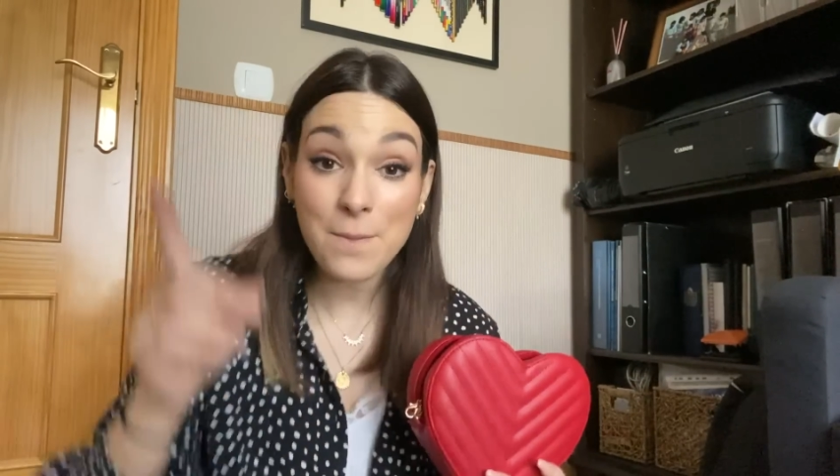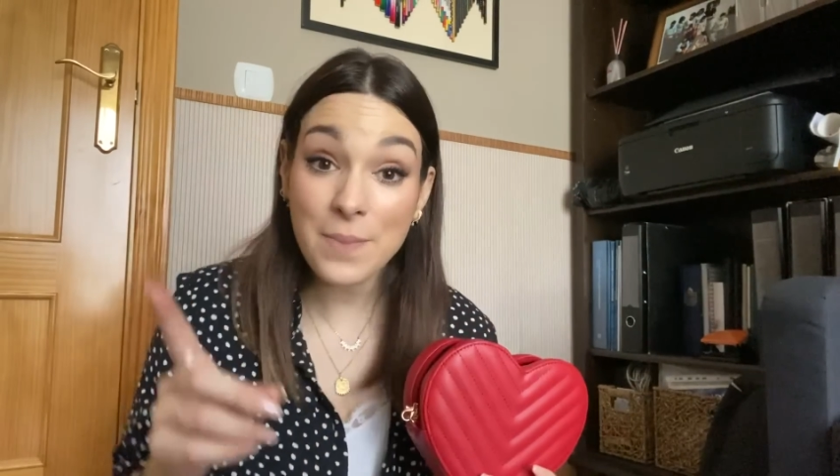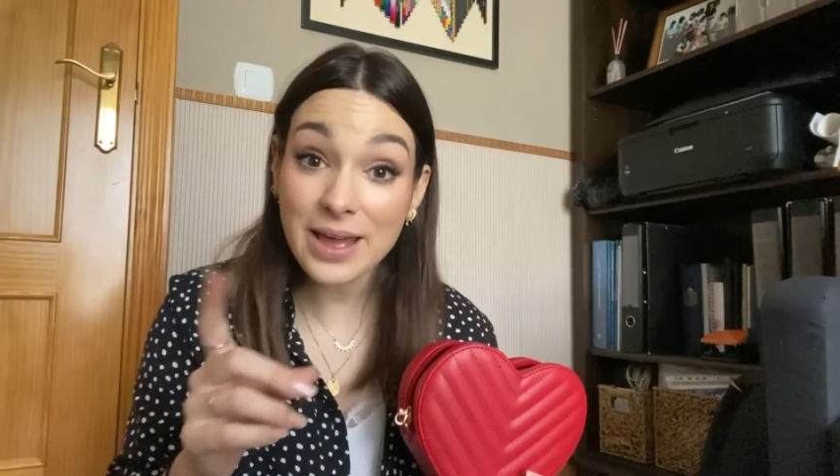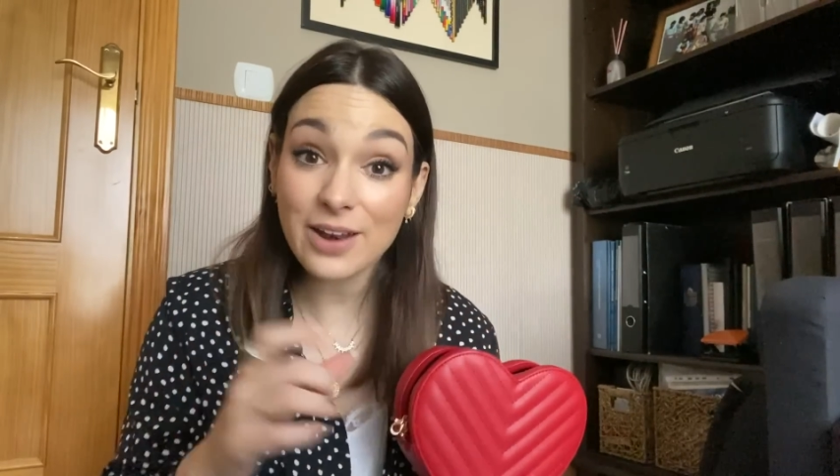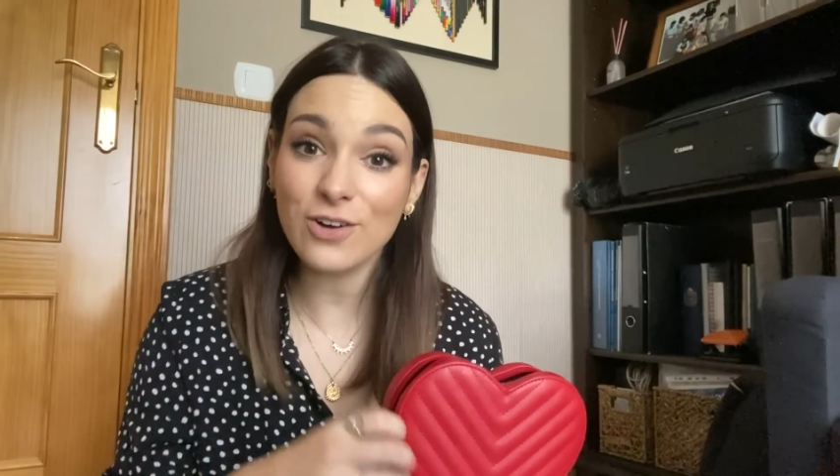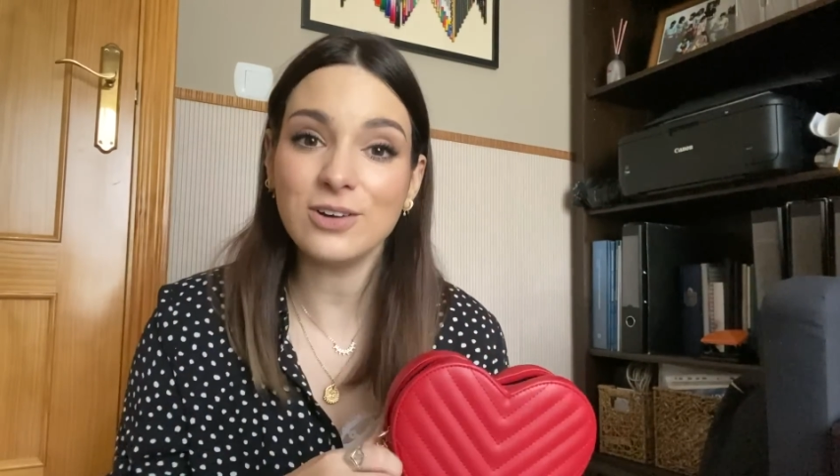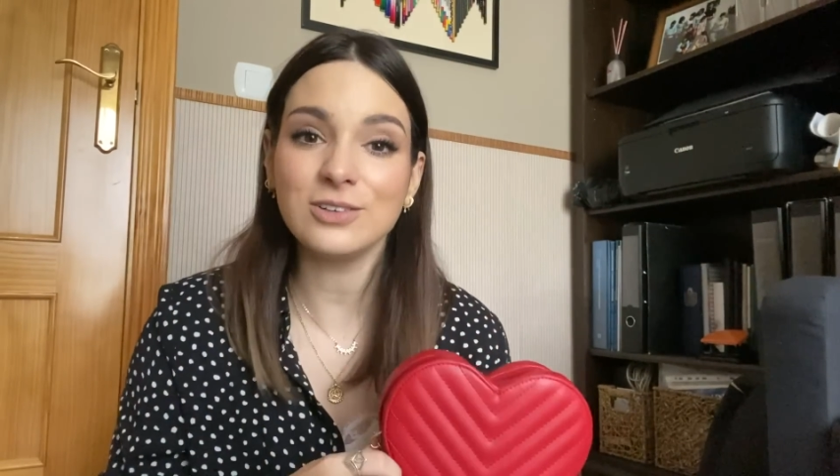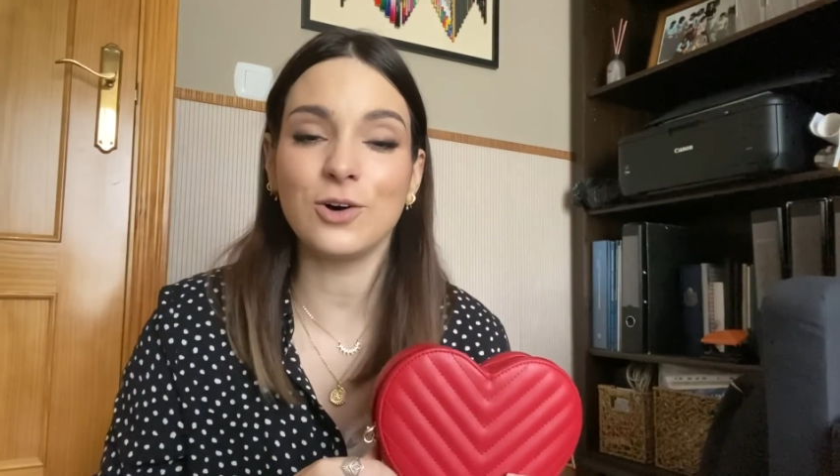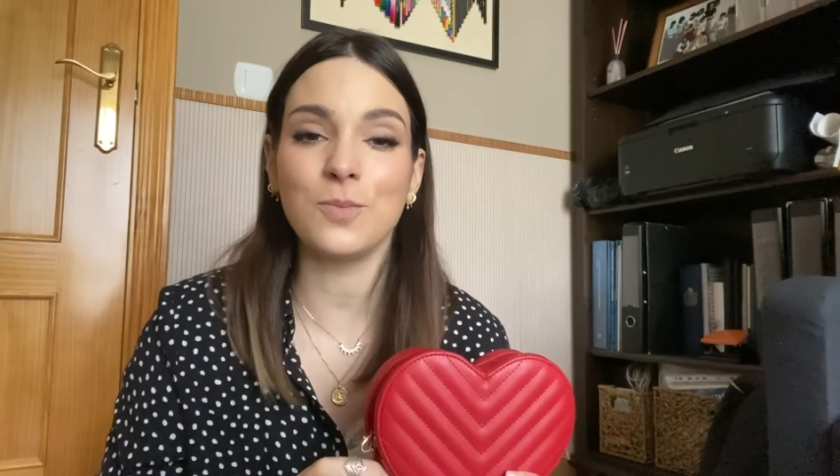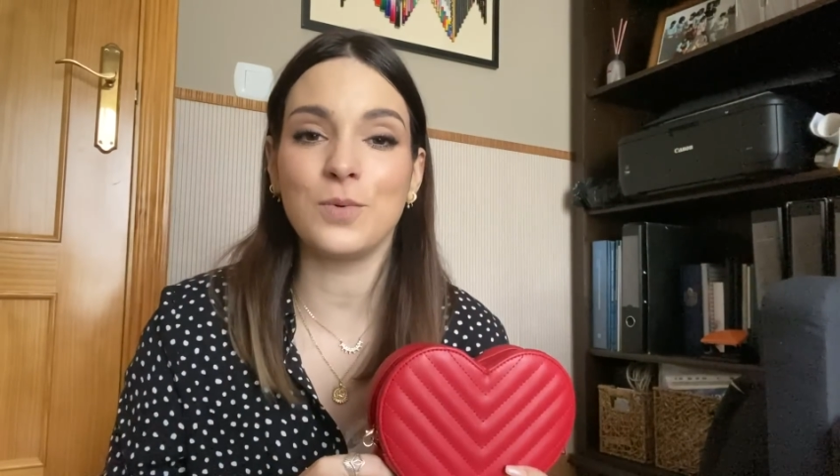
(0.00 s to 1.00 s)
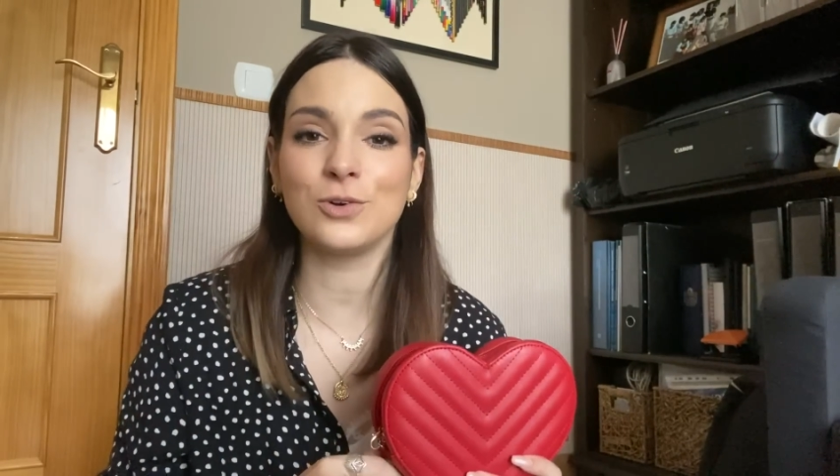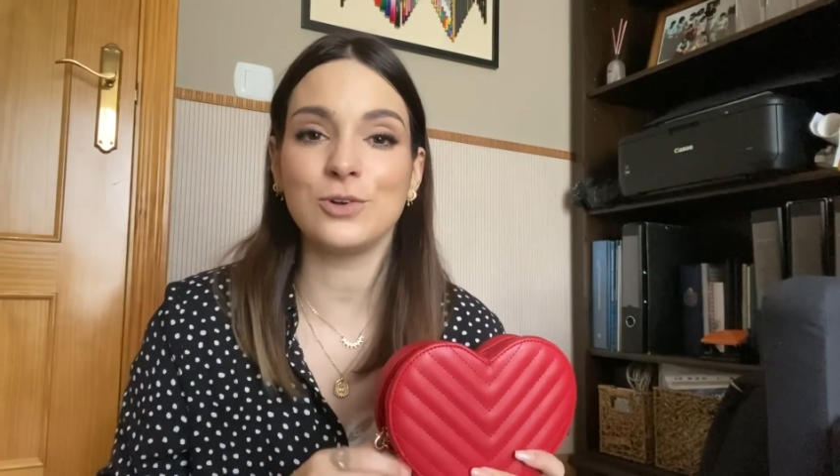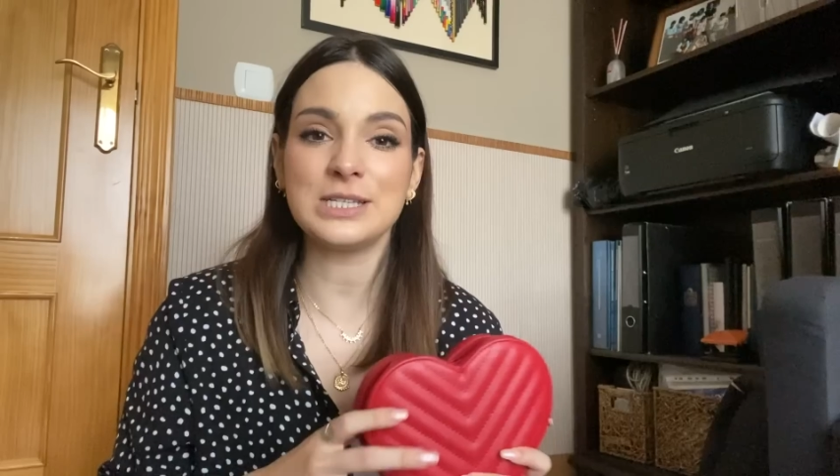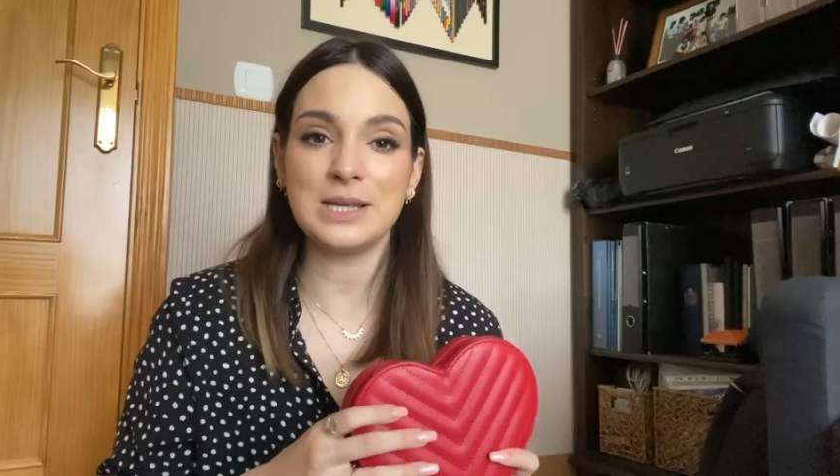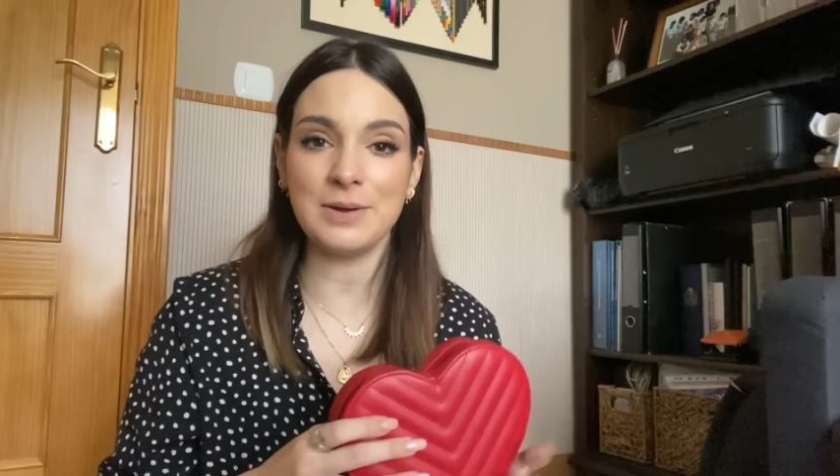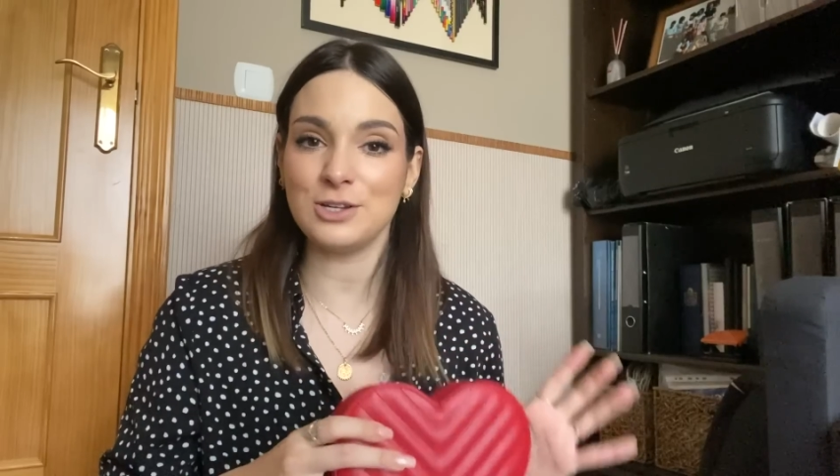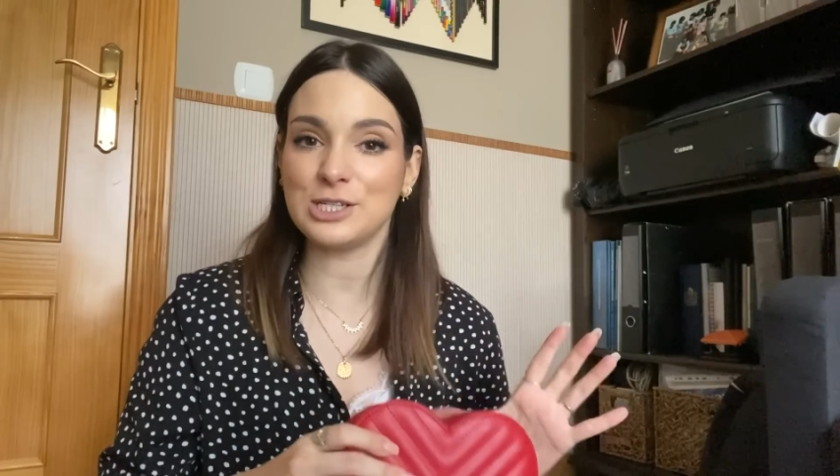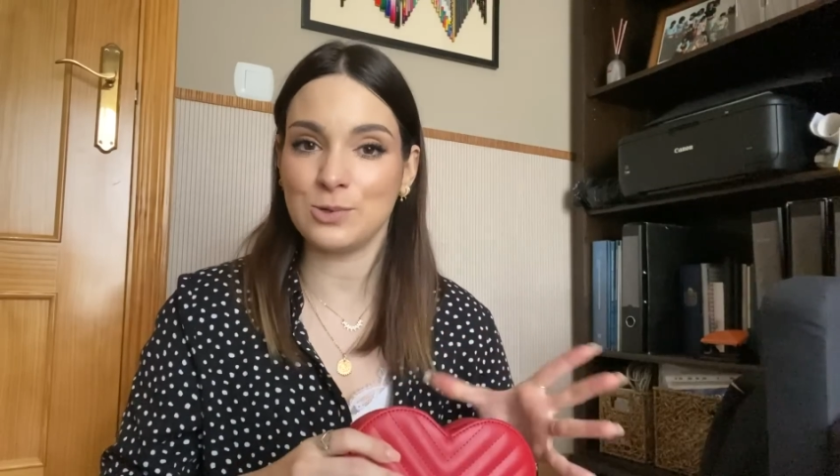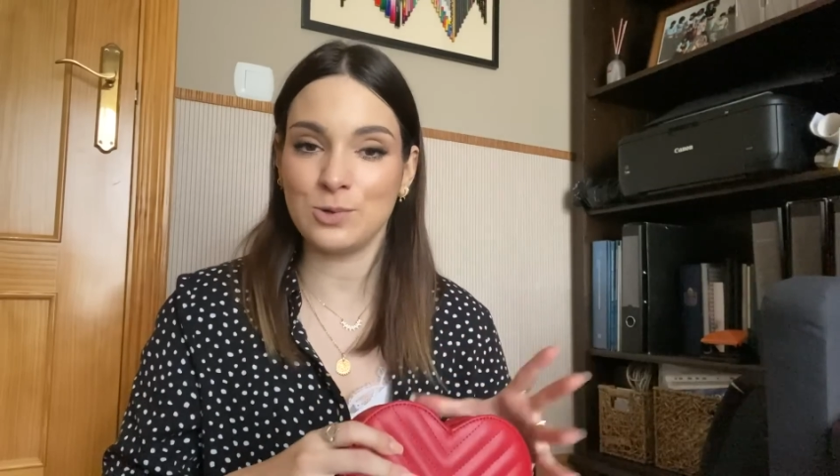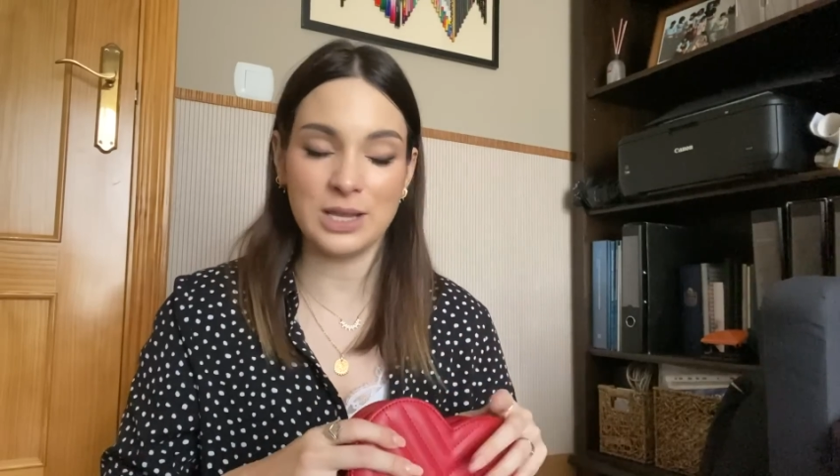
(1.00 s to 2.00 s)
Pero como no estaba yo
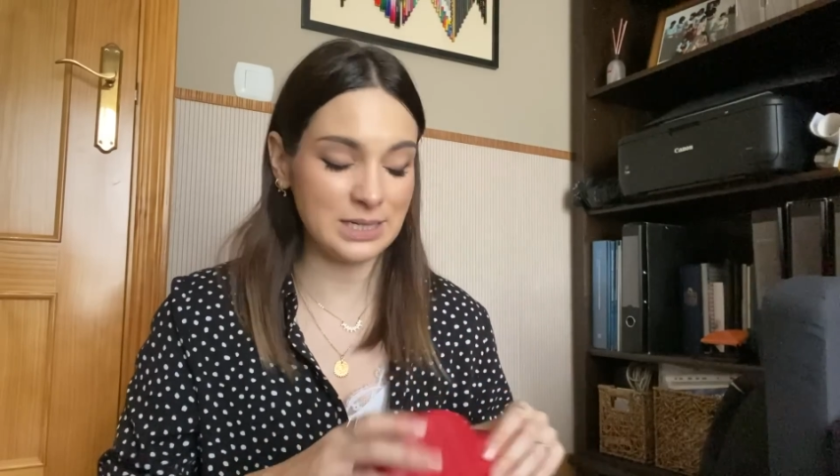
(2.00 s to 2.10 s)
segura